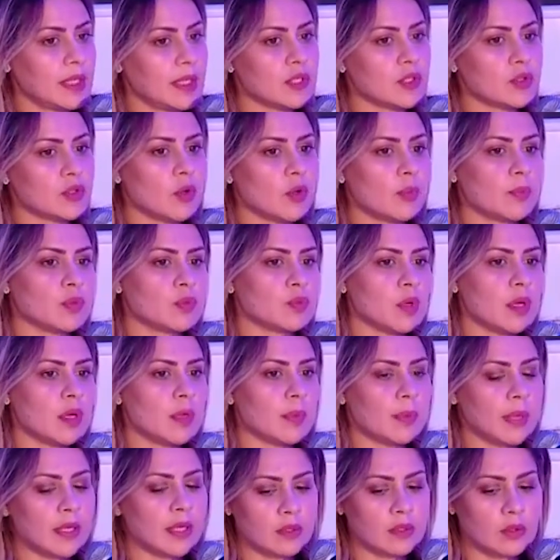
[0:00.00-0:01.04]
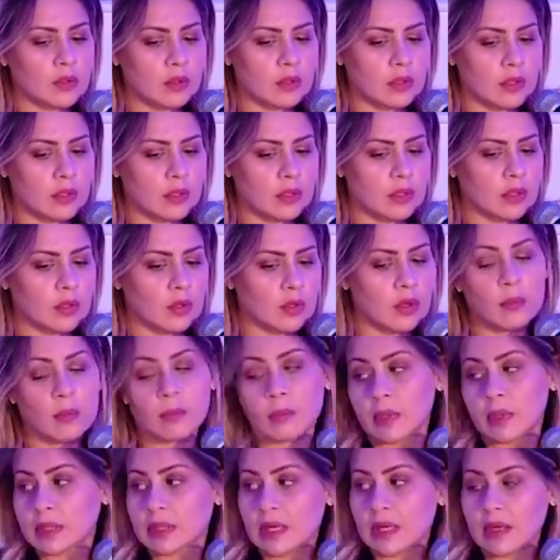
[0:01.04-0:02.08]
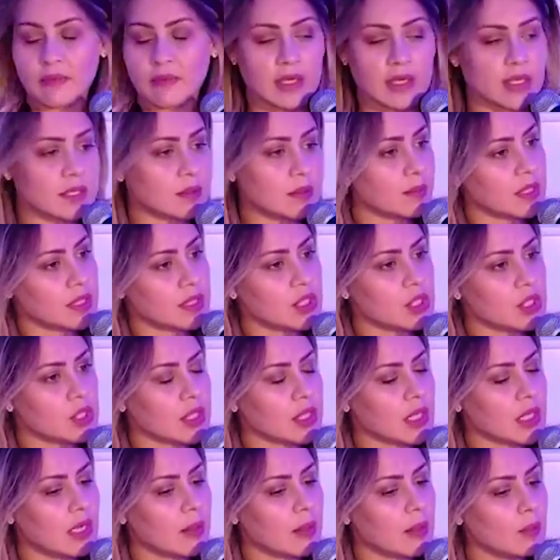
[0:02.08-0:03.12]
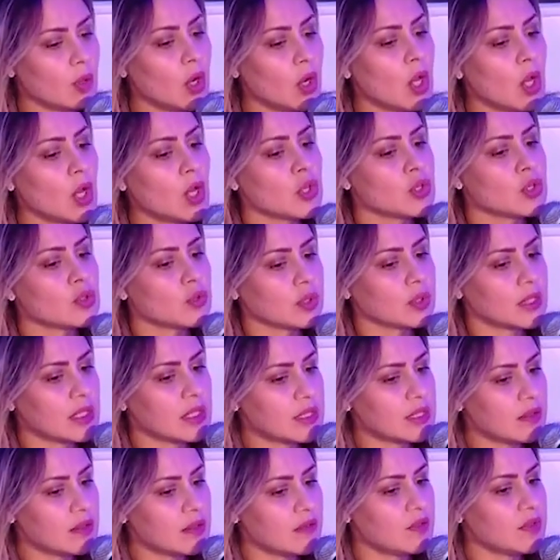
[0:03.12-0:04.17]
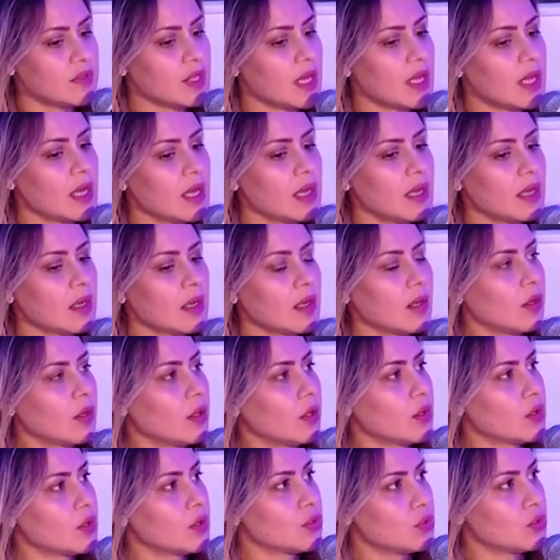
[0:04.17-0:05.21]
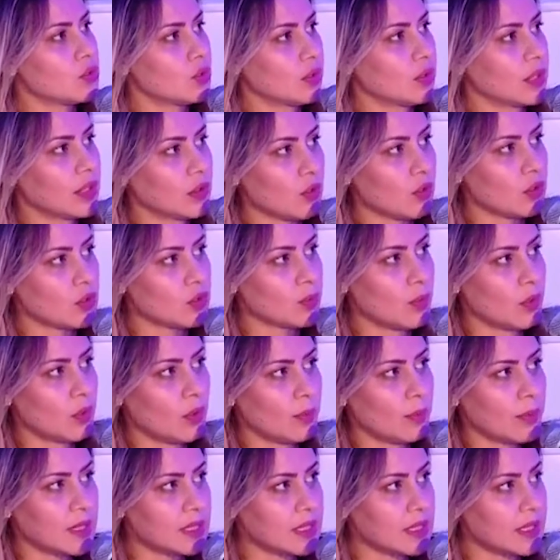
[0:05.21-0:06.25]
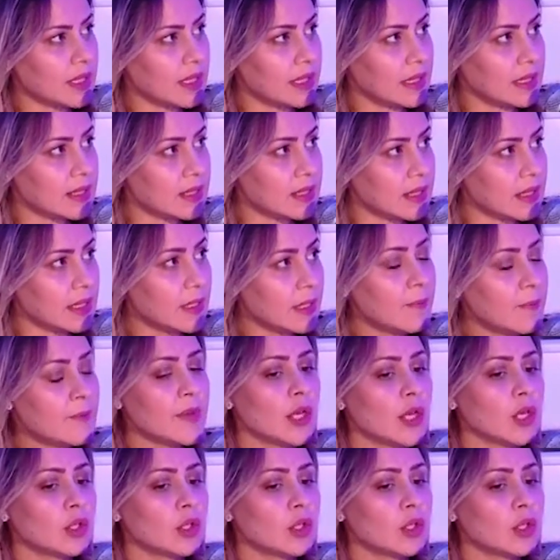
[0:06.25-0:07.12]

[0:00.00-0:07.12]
qui ont besoin, par, que, comme travaille ce midi généralement, sur des civières, euh, sur des transports médicalisés.